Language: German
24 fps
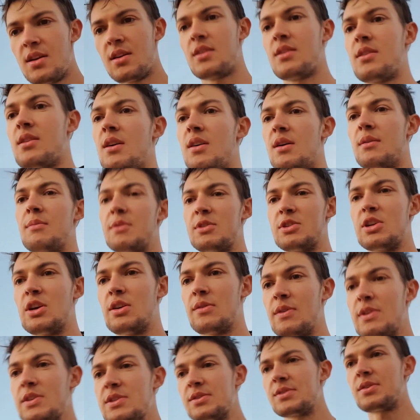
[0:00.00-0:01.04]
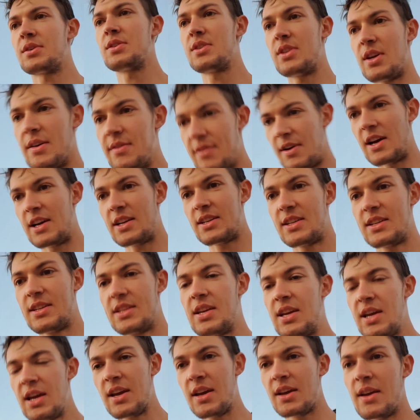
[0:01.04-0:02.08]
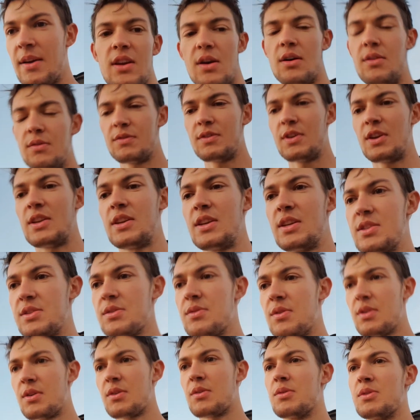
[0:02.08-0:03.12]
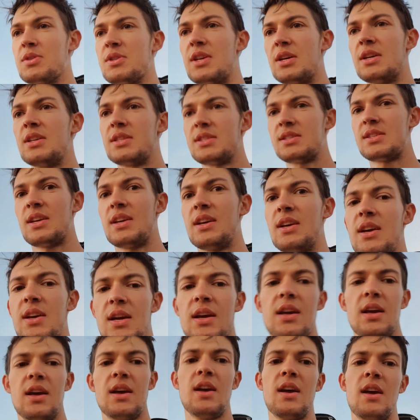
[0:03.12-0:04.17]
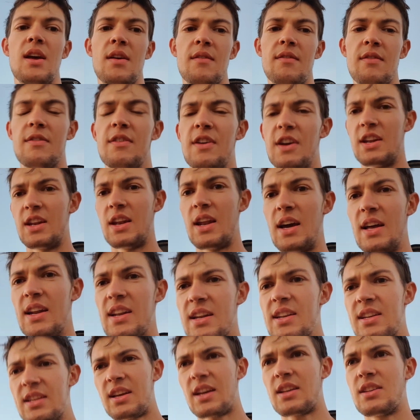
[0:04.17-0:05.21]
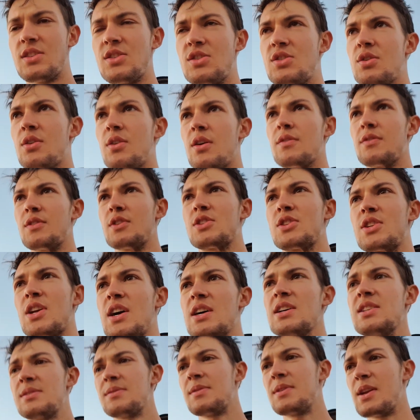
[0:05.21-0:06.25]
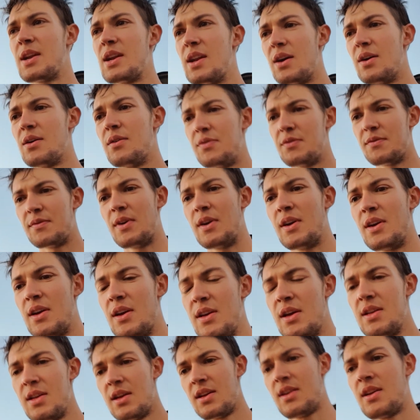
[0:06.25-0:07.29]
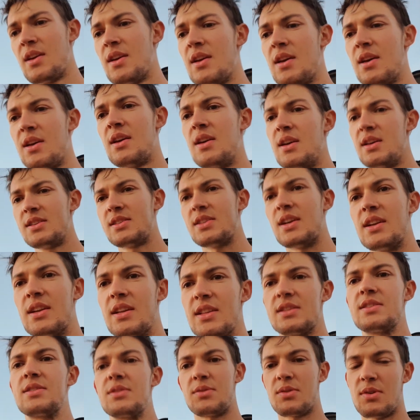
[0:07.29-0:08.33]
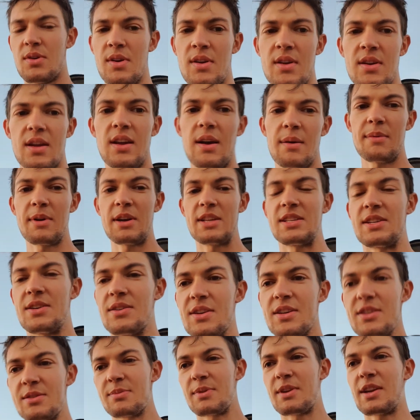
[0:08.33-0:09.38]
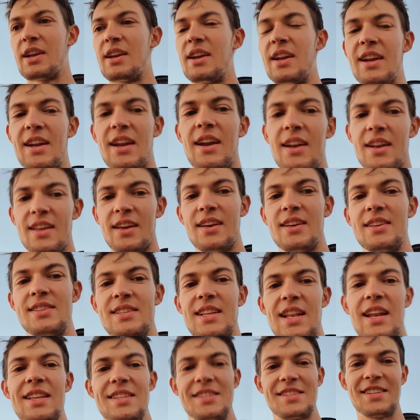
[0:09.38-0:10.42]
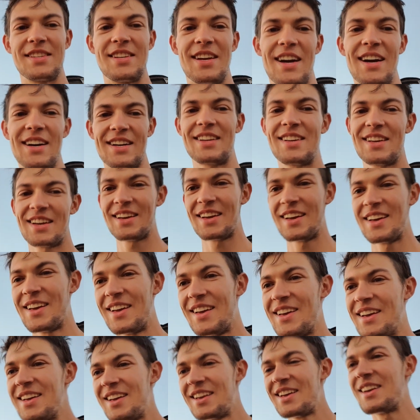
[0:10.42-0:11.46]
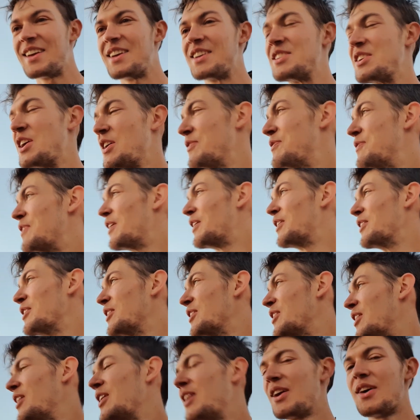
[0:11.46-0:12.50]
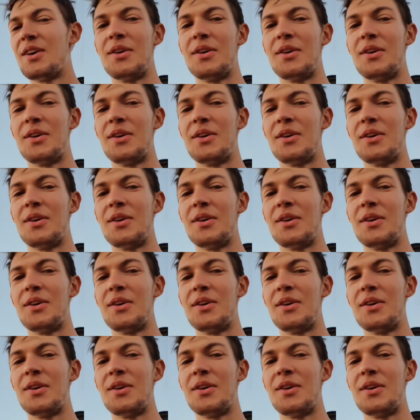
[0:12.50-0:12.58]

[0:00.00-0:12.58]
Ja, mal schauen, was uns heute erwartet. Ja, hoffentlich nicht so eine große Hitze. Wir werden leider ein ganzes Stück auf der Straße wieder laufen. Ist halt jetzt so. Kann man jetzt auch nichts mehr dran ändern. Ist der letzte Tag. Schaffen wir auch noch.